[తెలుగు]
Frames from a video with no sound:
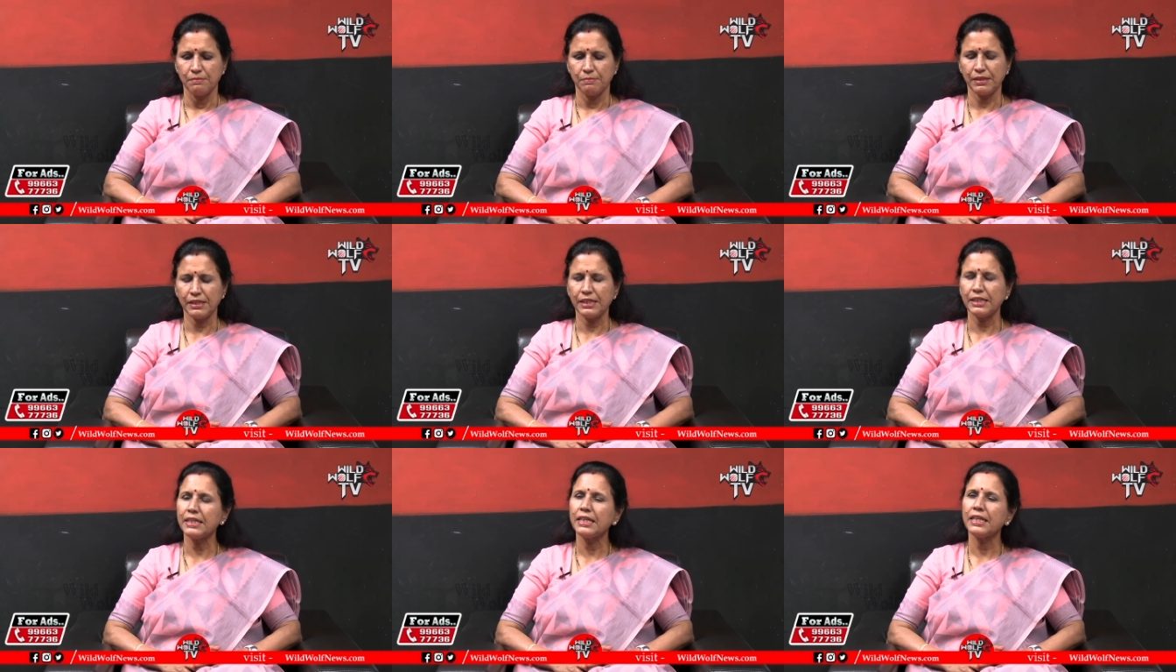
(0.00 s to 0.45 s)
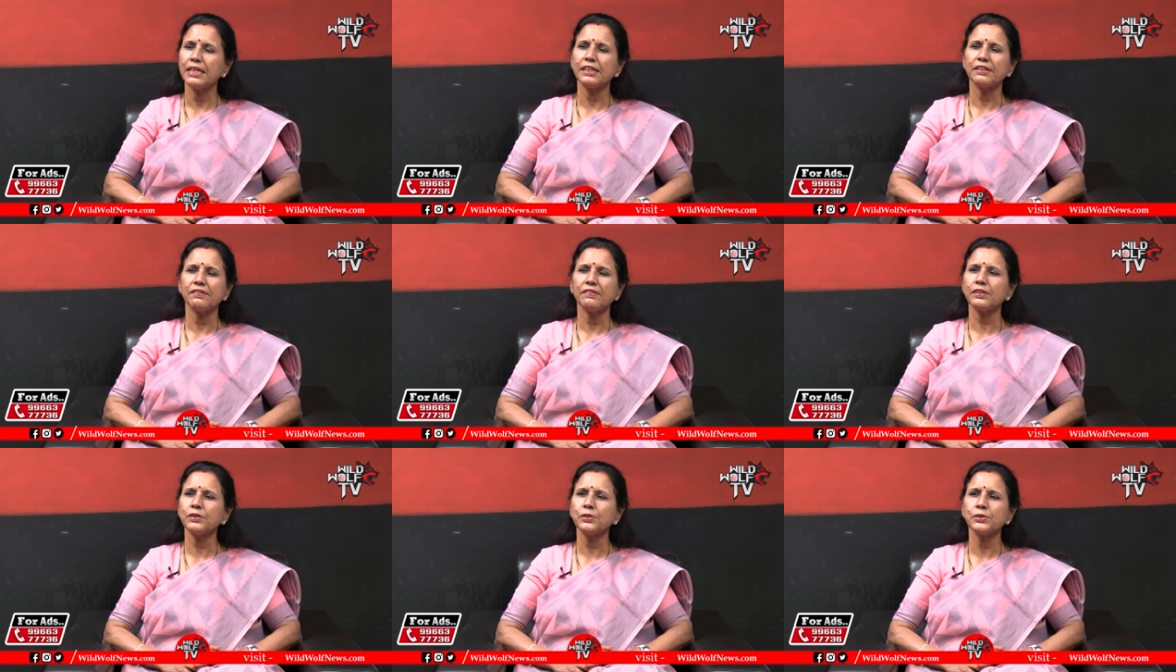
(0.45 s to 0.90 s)
మన
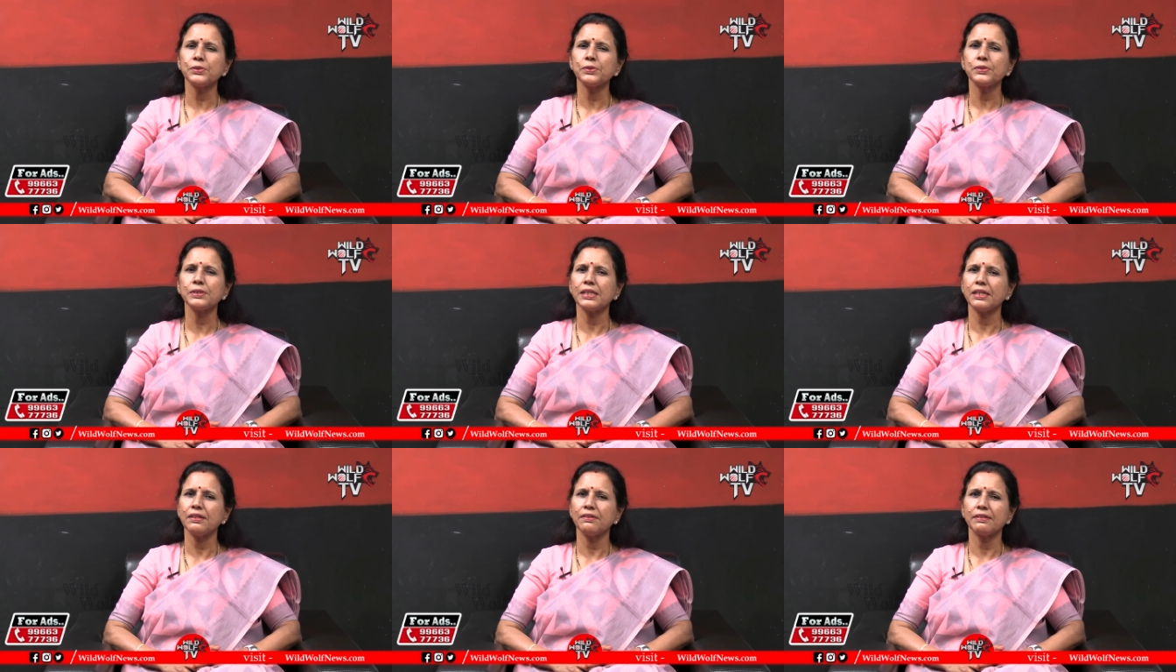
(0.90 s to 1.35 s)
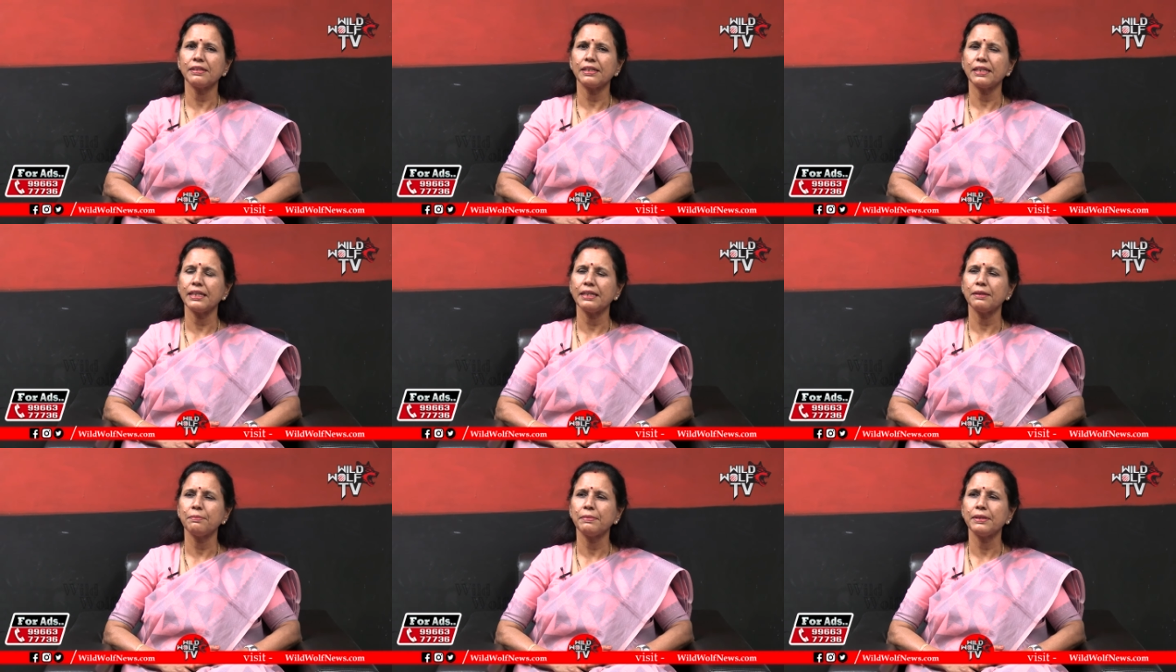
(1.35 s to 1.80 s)
నిన్నటి వరకు
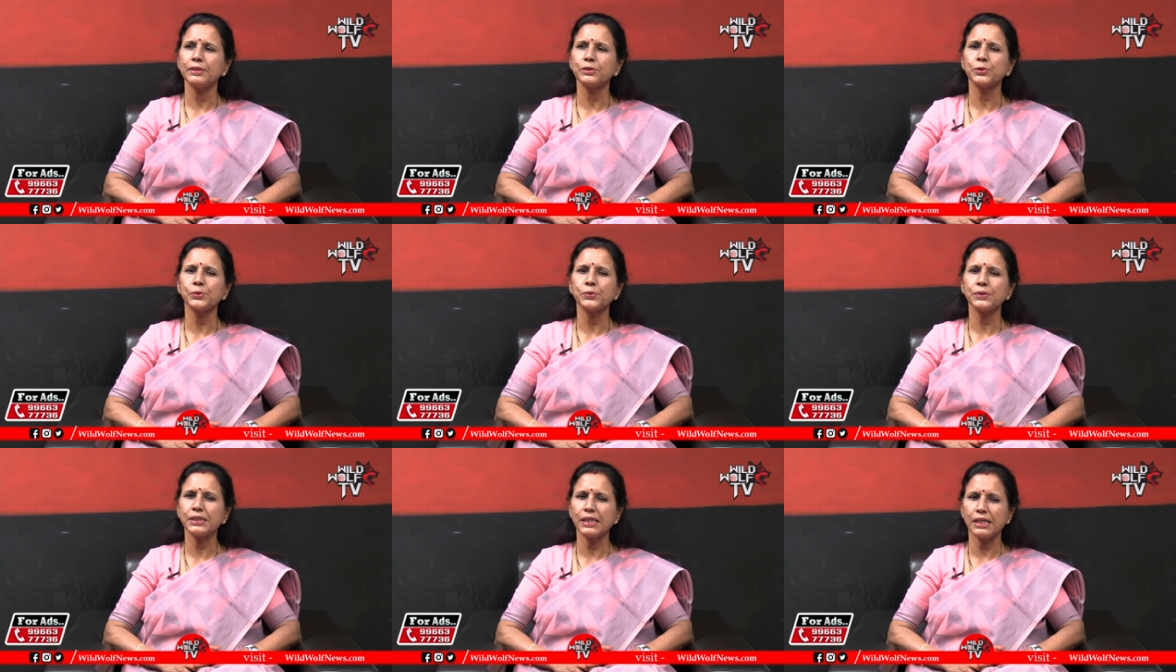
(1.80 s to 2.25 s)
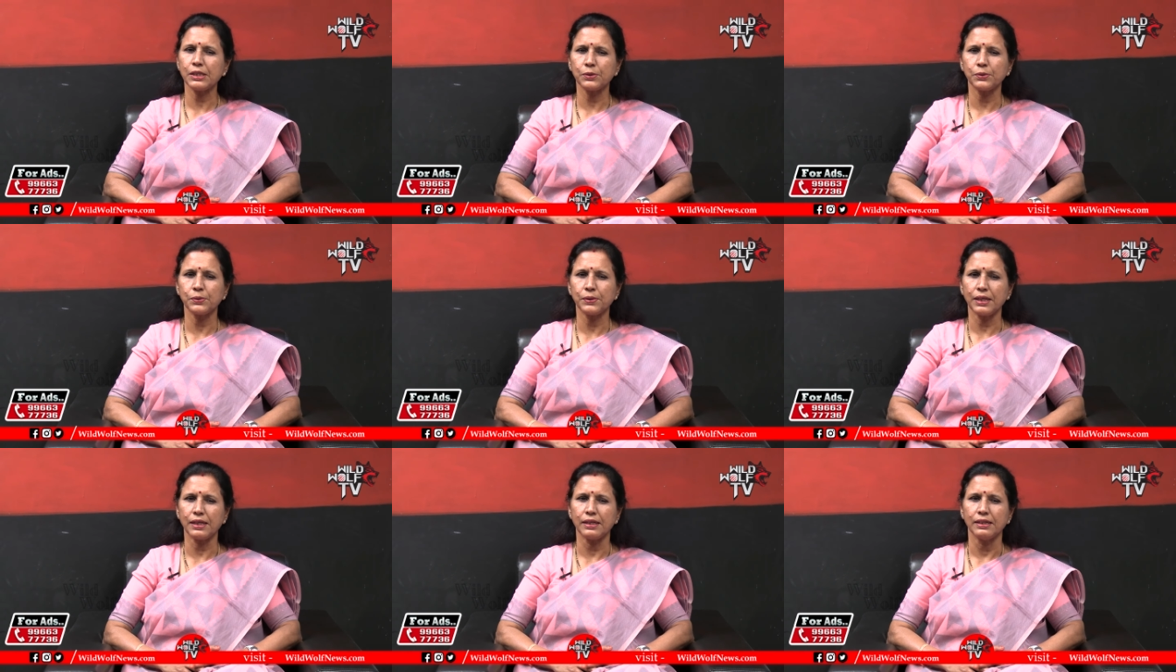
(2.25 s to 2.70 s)
చూసామండి మీరు చూశారు
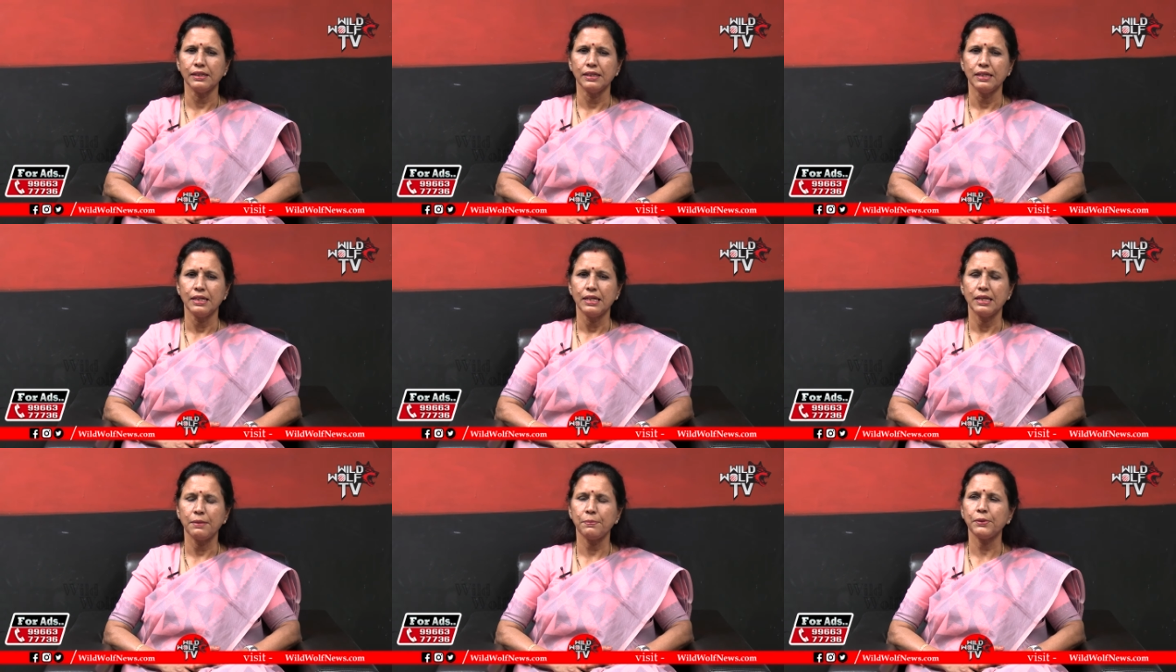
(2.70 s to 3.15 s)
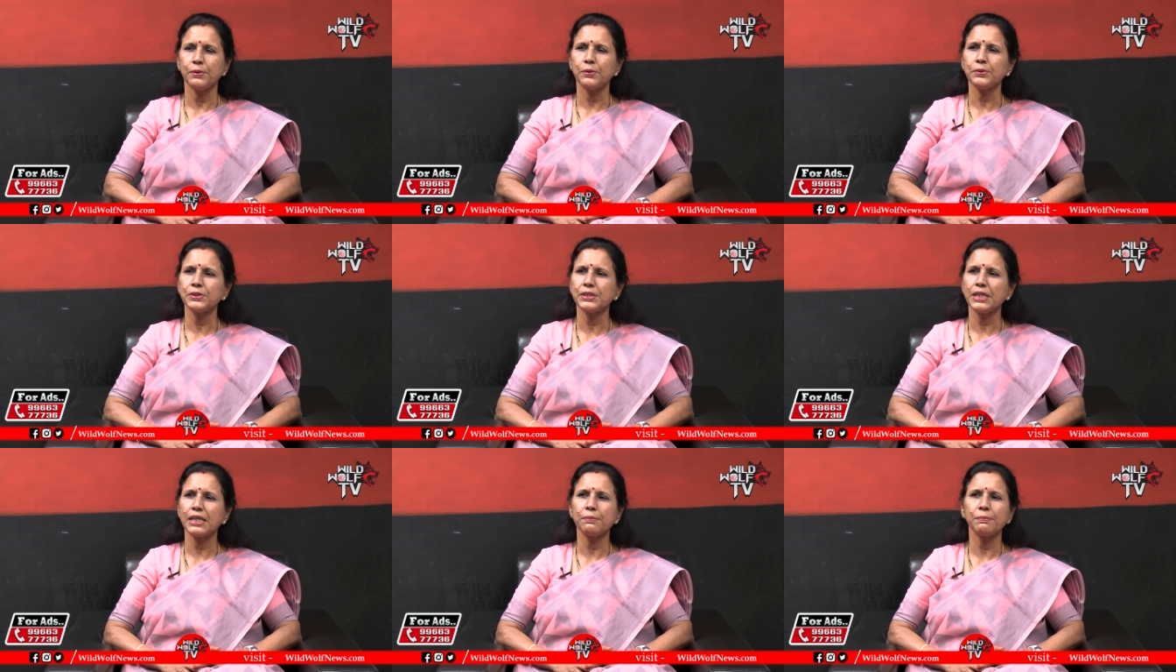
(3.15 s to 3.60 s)
కూడా ఇప్పుడు
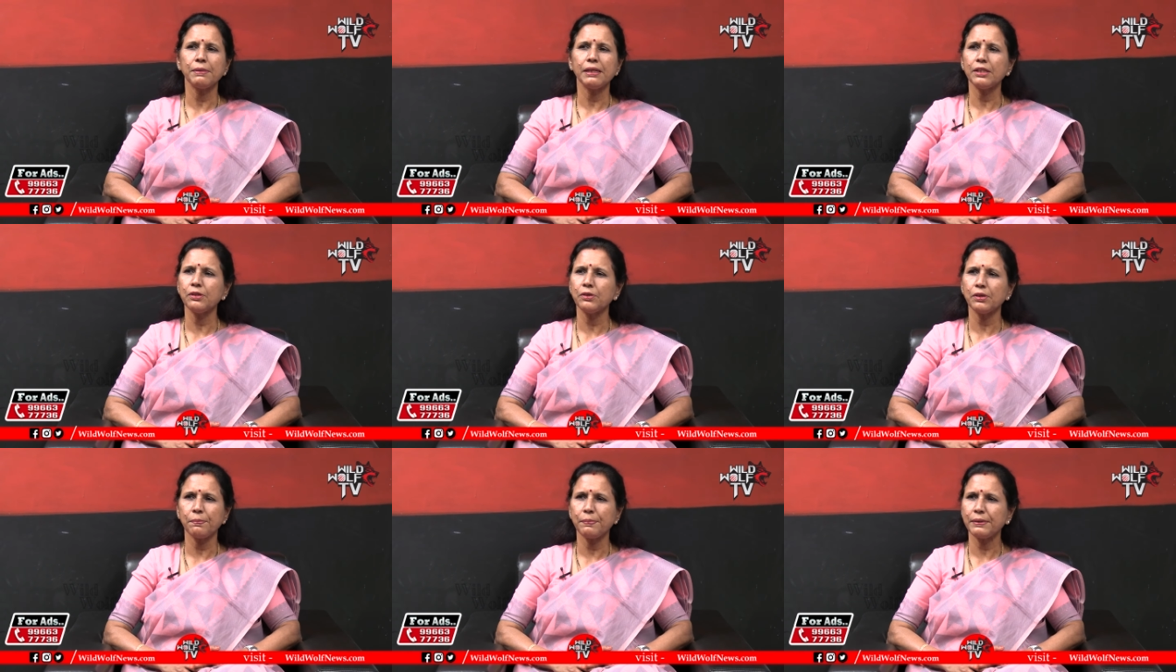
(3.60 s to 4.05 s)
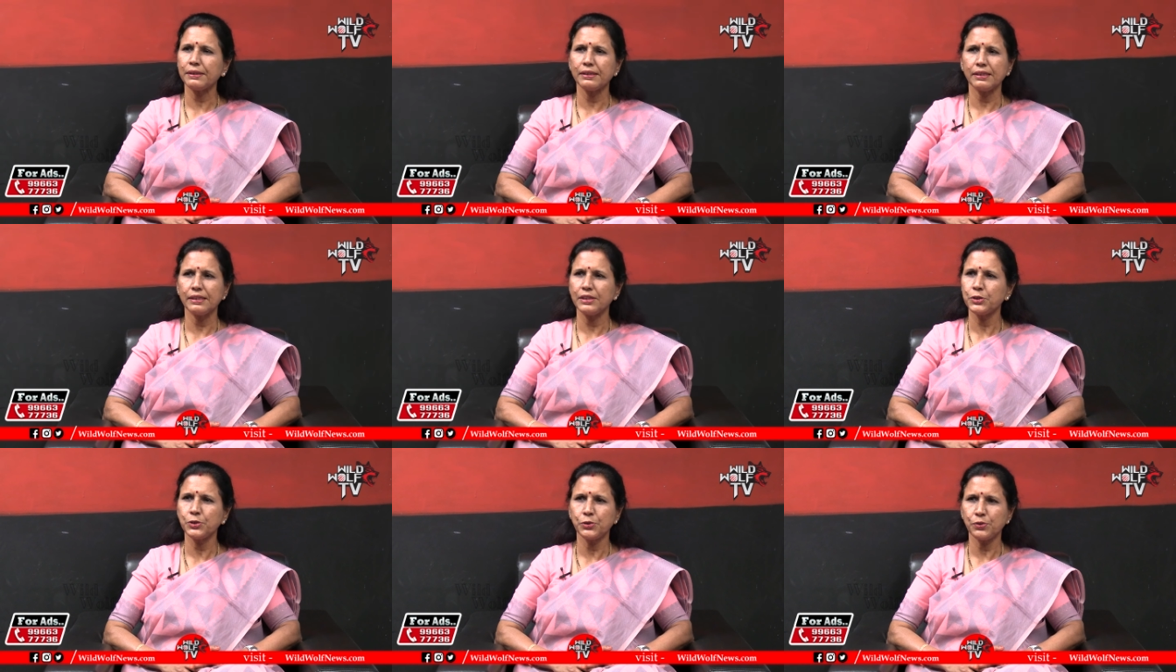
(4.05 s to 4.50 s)
షర్మిలది ఒక పెద్ద
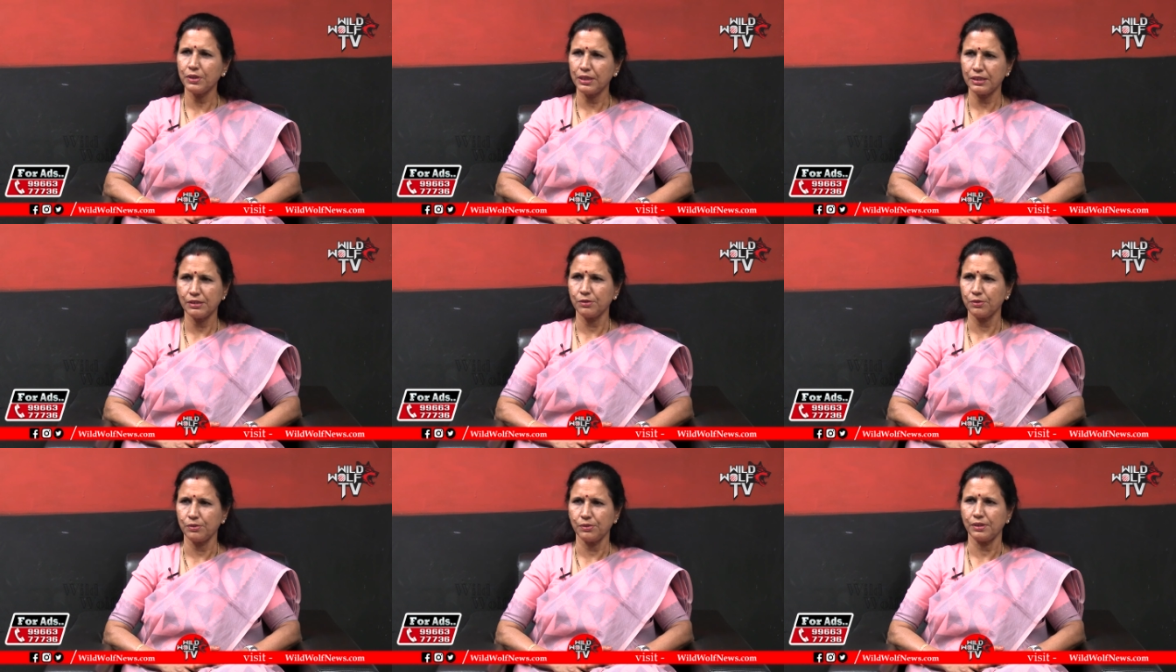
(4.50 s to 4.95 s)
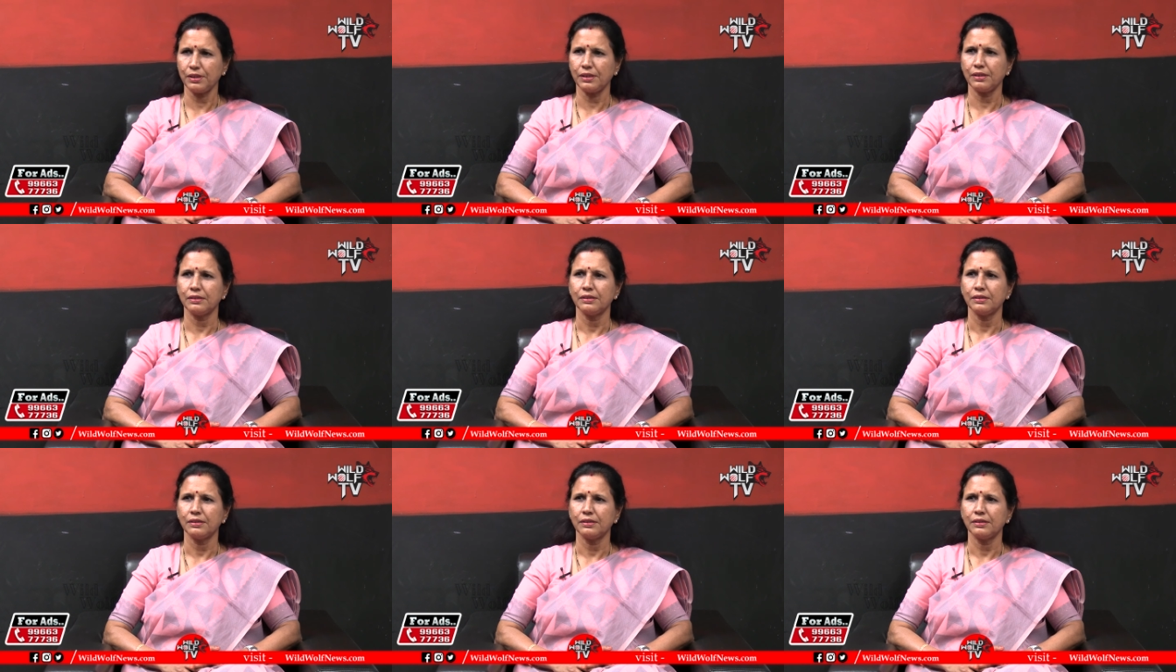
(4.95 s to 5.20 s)
ఇష్యూ అవుతుంది